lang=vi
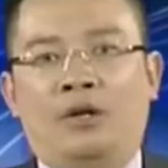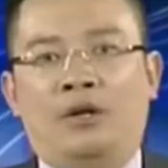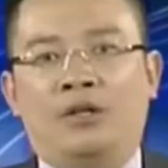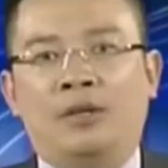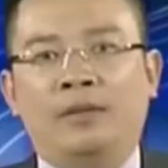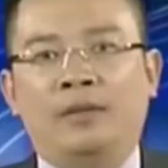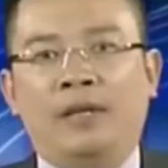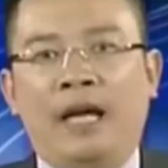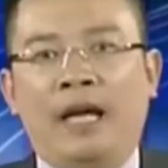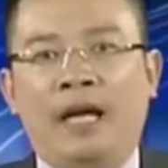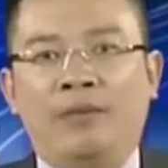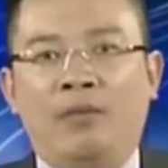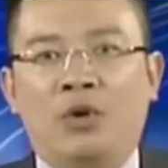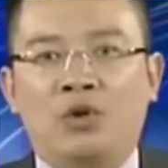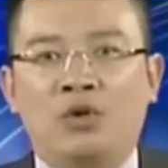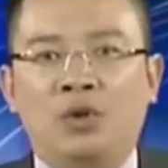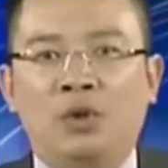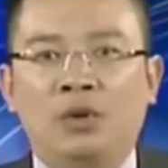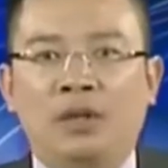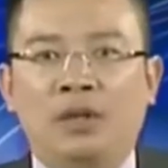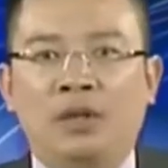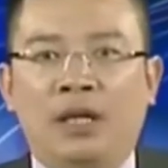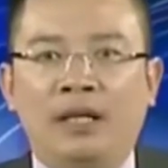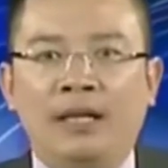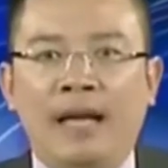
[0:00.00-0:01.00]
Trong khi một số
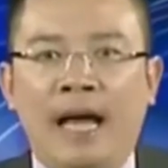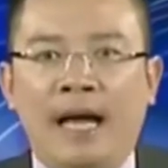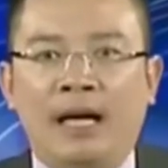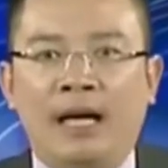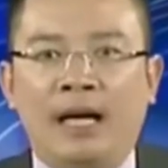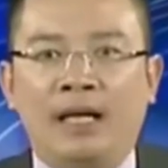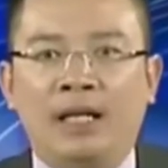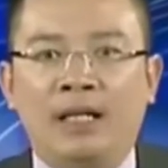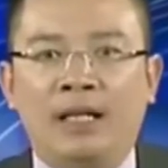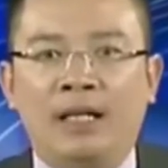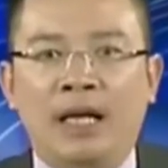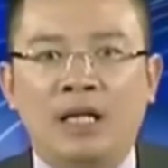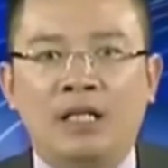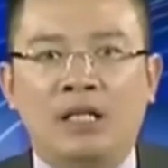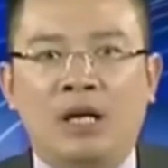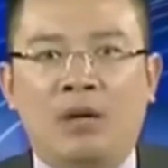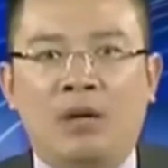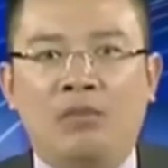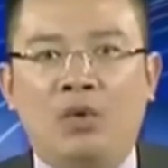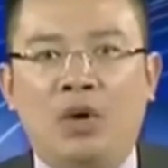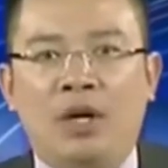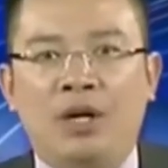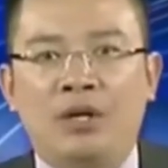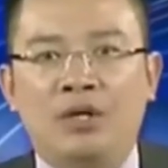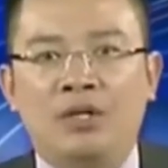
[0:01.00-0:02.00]
tỉnh đang ngừng nhân rộng
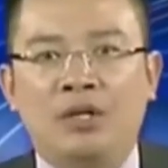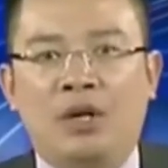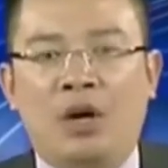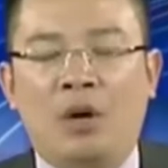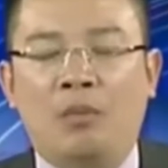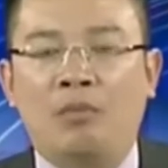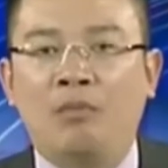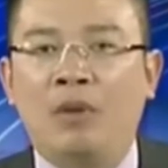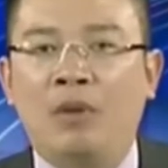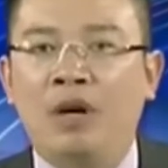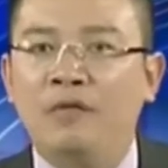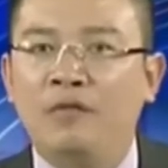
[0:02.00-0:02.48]
mô hình trường học mới